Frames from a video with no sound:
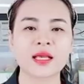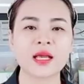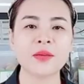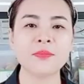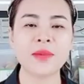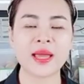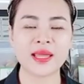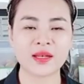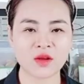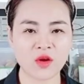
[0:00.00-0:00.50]

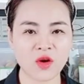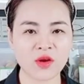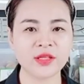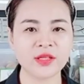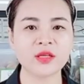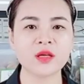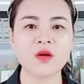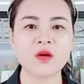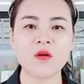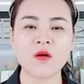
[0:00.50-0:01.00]
Các bạn
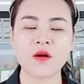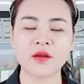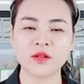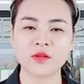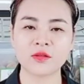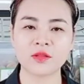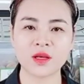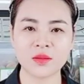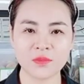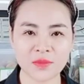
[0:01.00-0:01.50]
còn những câu hỏi
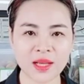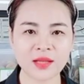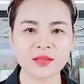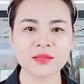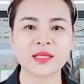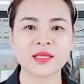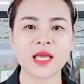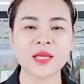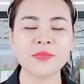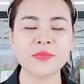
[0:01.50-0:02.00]
nào thắc mắc
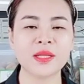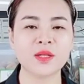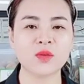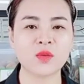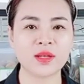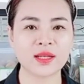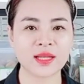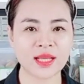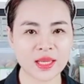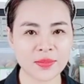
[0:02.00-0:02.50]
thì hãy bình
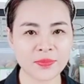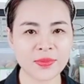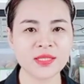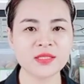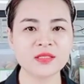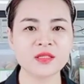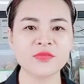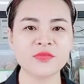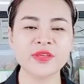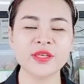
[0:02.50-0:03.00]
luận ngay
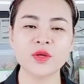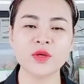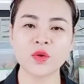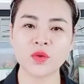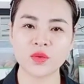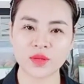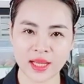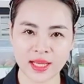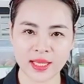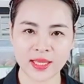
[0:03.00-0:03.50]
bên dưới
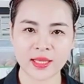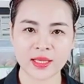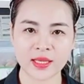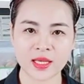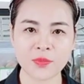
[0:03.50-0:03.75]
video này.